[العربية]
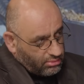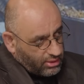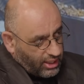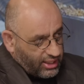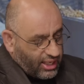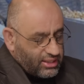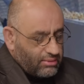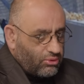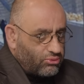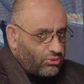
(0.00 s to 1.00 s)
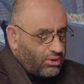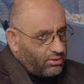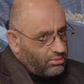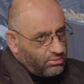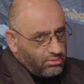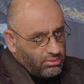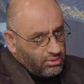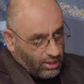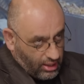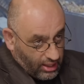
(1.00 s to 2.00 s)
يعني هذا الموضوع
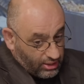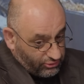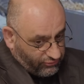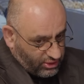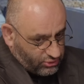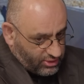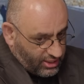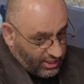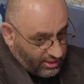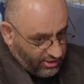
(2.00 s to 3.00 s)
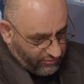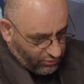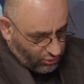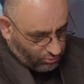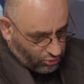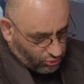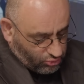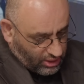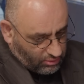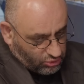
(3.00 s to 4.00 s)
شفت ليش قلت لك في امور
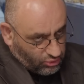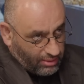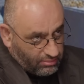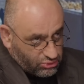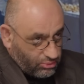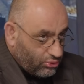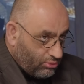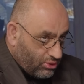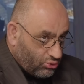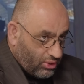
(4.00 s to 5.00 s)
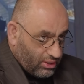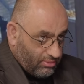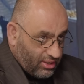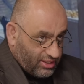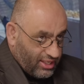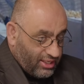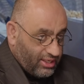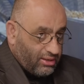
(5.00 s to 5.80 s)
توضع وتهمش ومن ثم تؤخذ مره ثانيه تقول لي